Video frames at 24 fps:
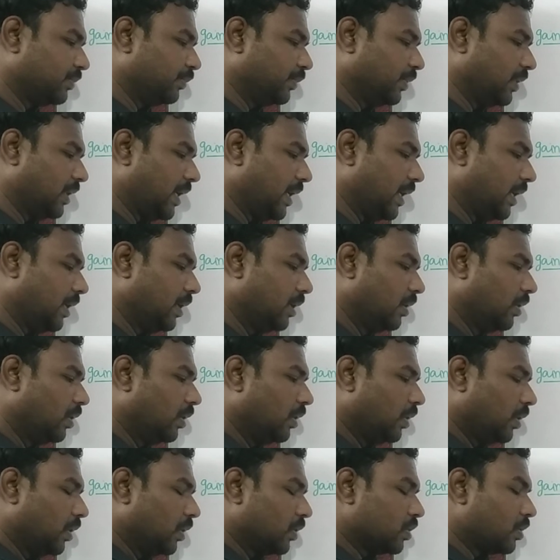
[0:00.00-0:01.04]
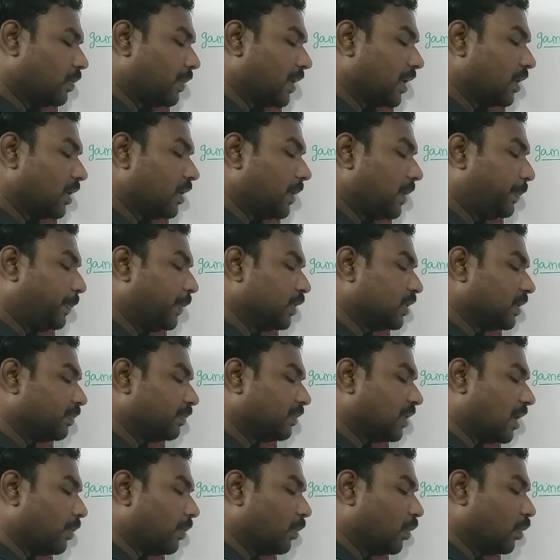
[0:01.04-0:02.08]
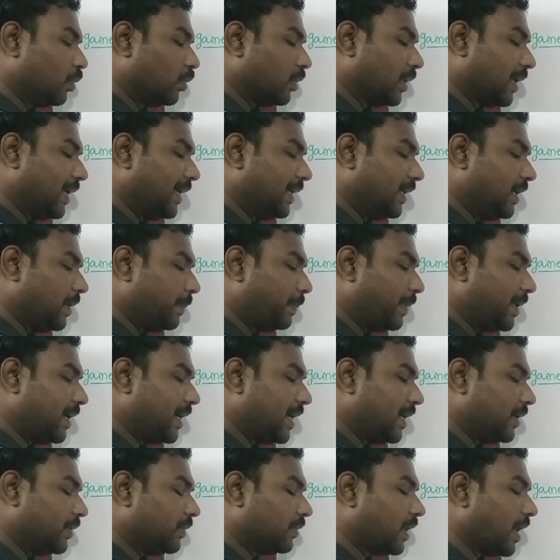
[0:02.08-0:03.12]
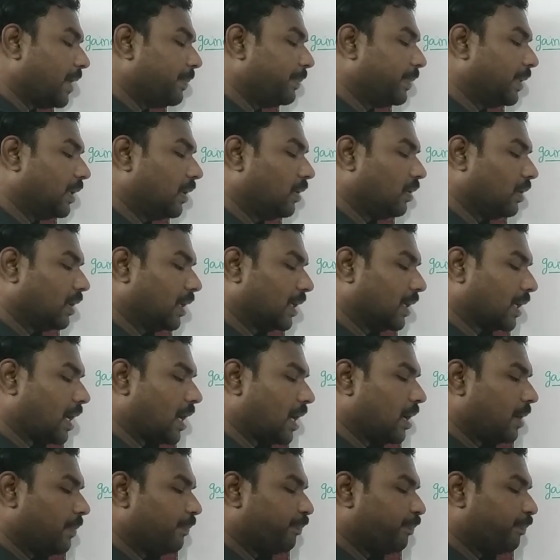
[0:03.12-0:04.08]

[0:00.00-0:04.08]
ఉంది సో మనం ఎప్పుడు చెప్తాము ఈ డిపెండెంట్ టైం పీరియడ్లో కనుక